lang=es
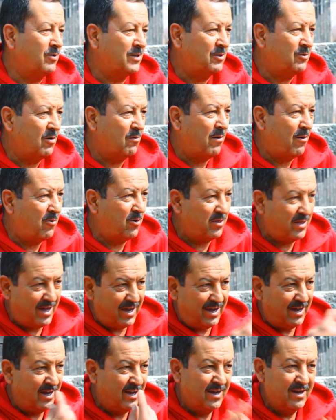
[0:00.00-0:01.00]
nos hizo el favor
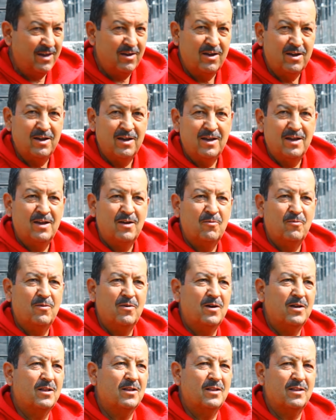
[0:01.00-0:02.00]
de,
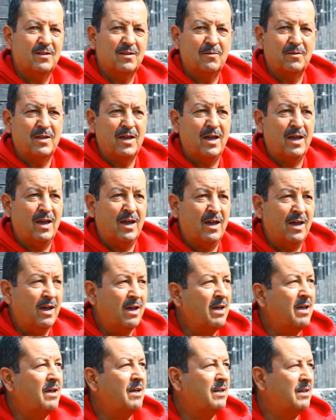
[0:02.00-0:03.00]

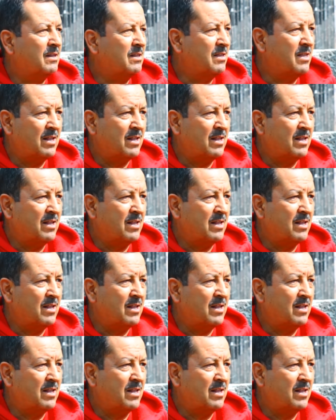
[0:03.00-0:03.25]
de